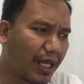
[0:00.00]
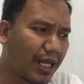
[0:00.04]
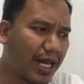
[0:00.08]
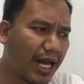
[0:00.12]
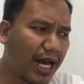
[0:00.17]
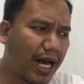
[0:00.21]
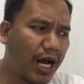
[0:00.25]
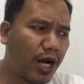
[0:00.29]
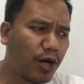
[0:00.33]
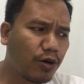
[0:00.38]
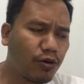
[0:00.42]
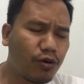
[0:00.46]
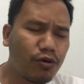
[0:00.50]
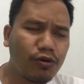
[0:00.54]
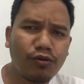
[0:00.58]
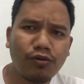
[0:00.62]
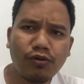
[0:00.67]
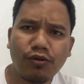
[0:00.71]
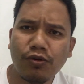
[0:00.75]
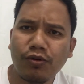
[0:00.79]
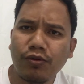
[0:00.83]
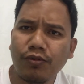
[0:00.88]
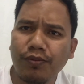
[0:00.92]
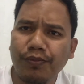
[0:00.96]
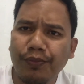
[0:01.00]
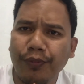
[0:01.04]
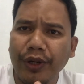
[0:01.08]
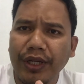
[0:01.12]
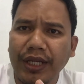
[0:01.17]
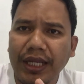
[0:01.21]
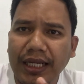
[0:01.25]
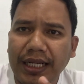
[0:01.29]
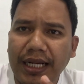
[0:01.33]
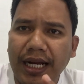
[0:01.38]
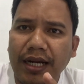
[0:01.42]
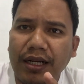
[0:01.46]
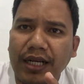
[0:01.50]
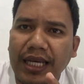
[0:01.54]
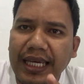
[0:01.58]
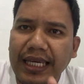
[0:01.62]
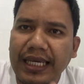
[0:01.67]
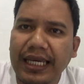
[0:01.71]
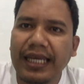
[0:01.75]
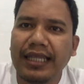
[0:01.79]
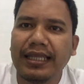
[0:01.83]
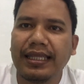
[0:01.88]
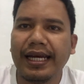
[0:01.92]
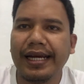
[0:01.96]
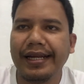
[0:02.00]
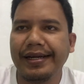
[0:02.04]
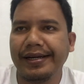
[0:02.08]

uh, kung pwede ka kikita